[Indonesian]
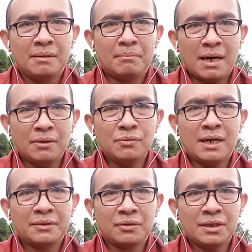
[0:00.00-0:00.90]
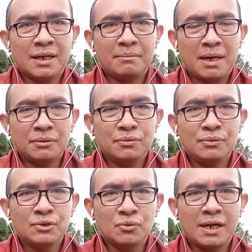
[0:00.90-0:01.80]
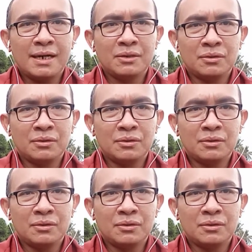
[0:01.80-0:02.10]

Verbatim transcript: Mau atau tidak mau, suka atau